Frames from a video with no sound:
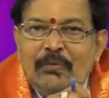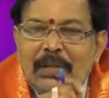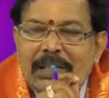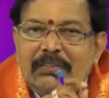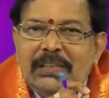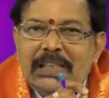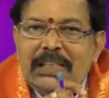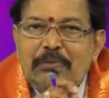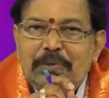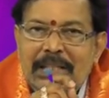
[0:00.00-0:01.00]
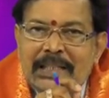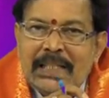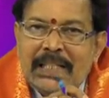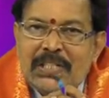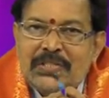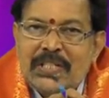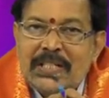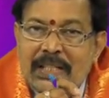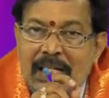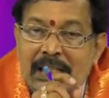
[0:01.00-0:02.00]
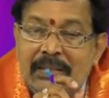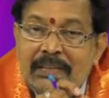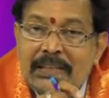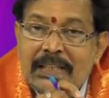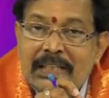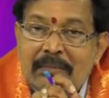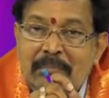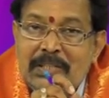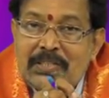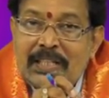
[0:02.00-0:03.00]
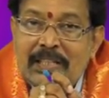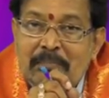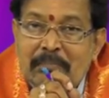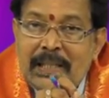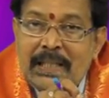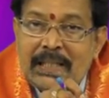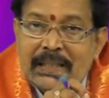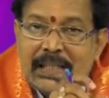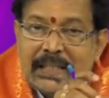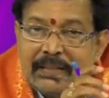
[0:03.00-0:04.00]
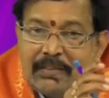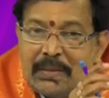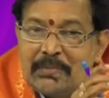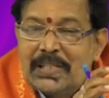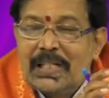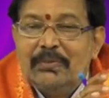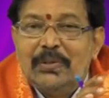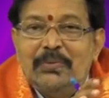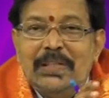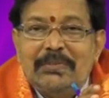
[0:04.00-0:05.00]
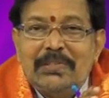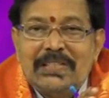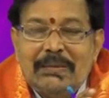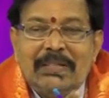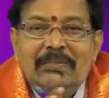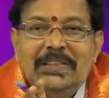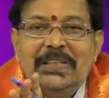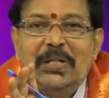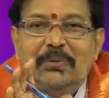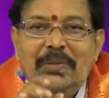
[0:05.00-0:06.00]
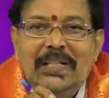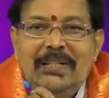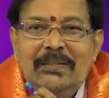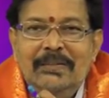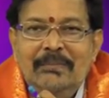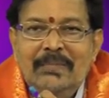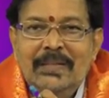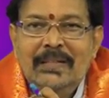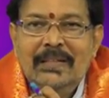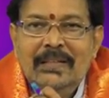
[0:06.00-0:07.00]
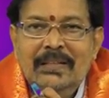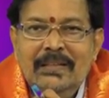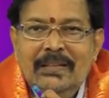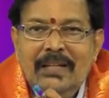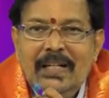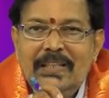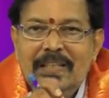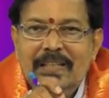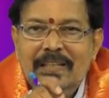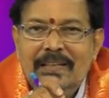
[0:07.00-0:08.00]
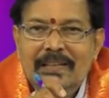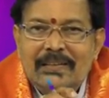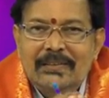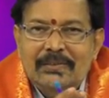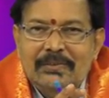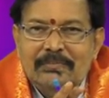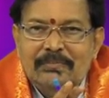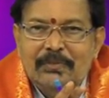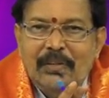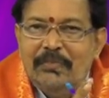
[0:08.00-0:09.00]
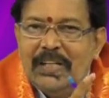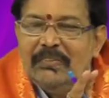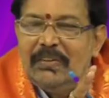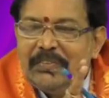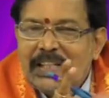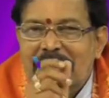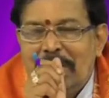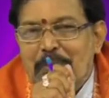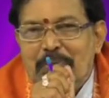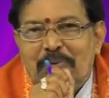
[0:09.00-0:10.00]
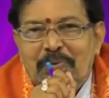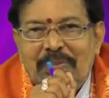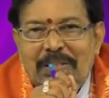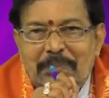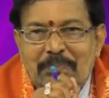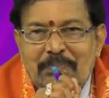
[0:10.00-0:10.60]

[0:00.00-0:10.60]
ఒకటవ తేదీ ఉదయం దగ్గర నుంచి నాలుగవ తేదీ మధ్యాహ్నం పన్నెండు గంటల ఇరవై నిమిషాల వరకు ఉన్నటువంటి సమయం అంతా కూడా అది ఫిఫ్టీ ఫిఫ్టీగా అనిపిస్తుంటుంది